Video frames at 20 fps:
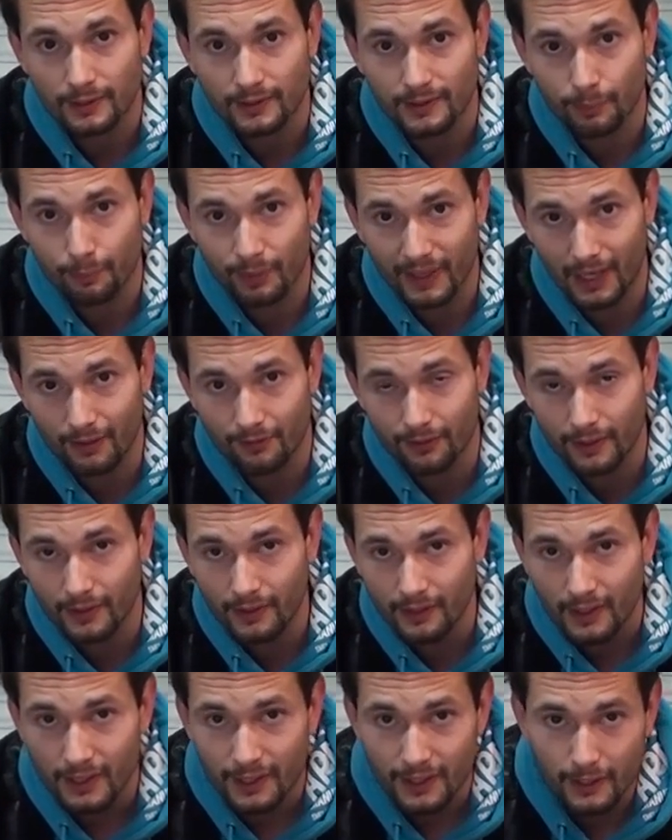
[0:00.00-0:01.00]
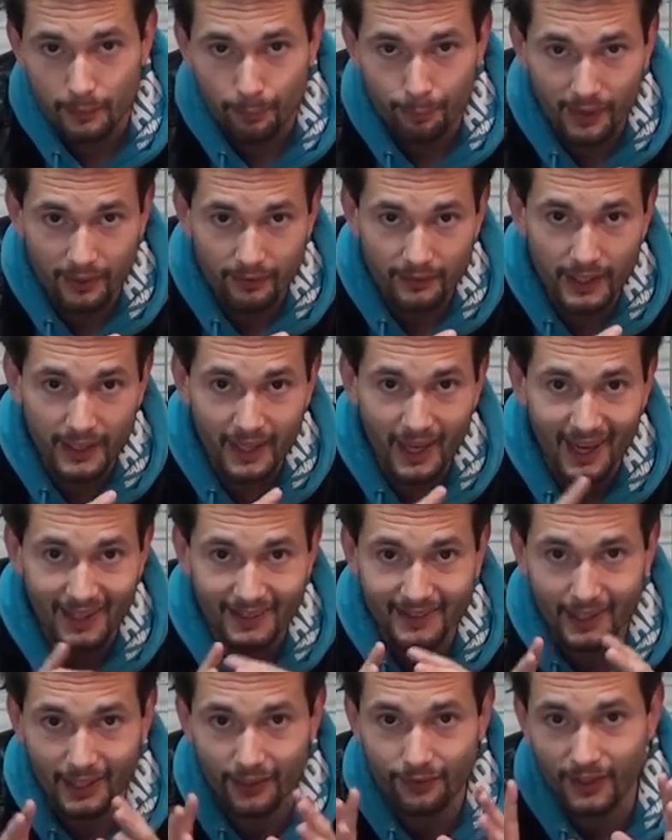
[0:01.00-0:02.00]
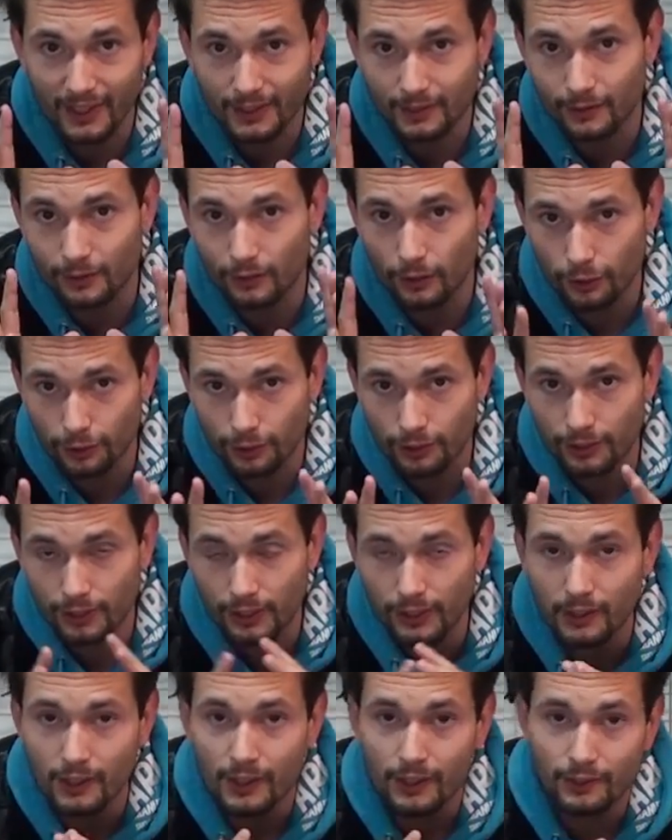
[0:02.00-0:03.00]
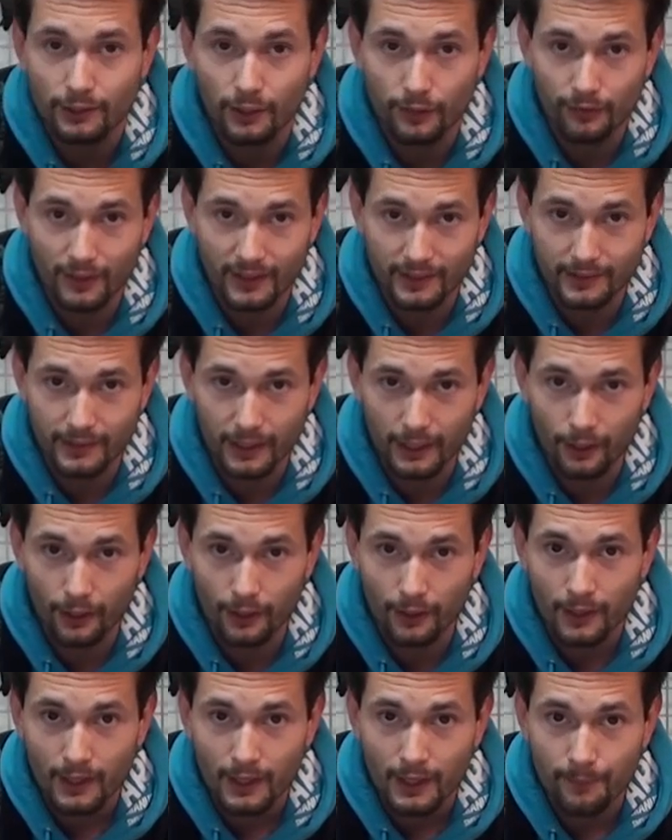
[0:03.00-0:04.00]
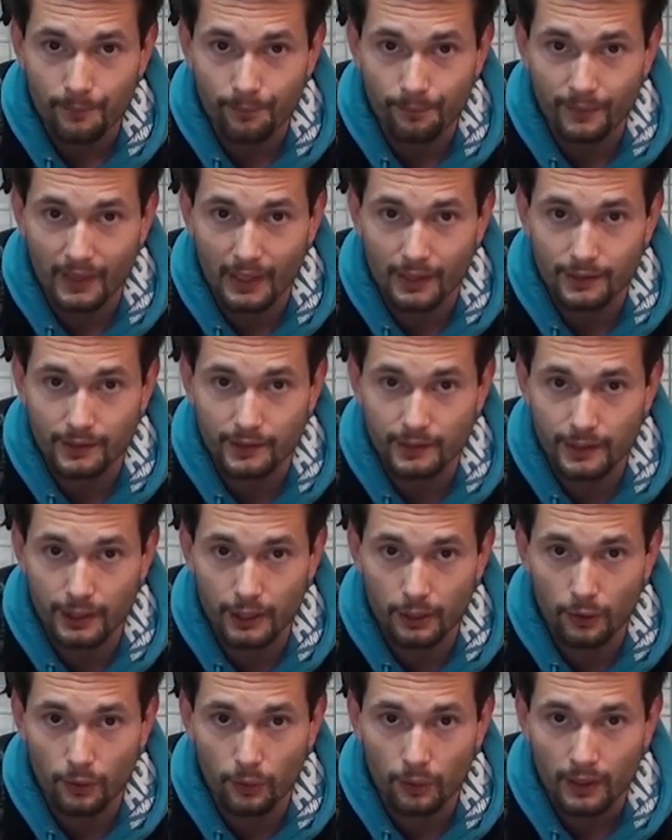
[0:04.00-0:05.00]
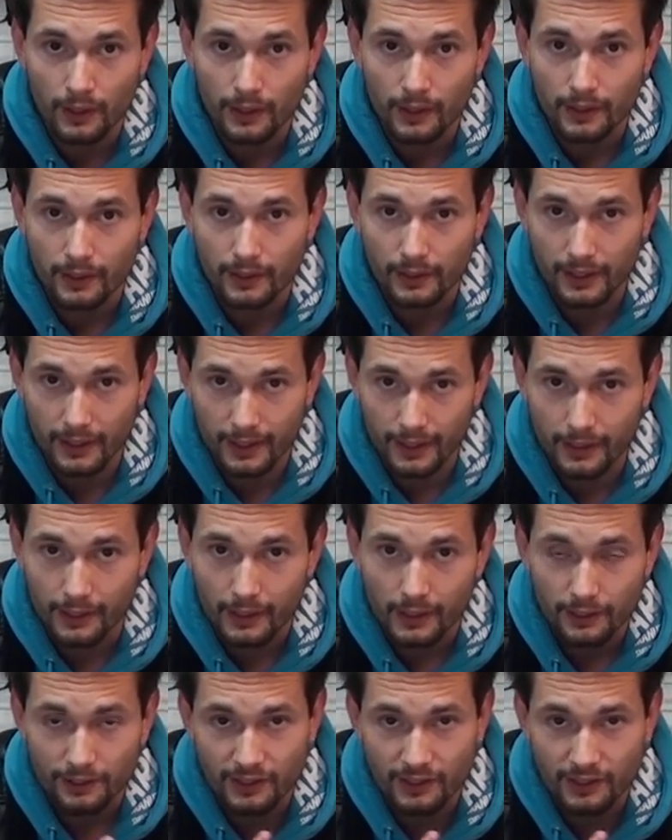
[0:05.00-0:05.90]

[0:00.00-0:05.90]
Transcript: sprawy i pewnej adekwatności do własnego mm, stylu gry.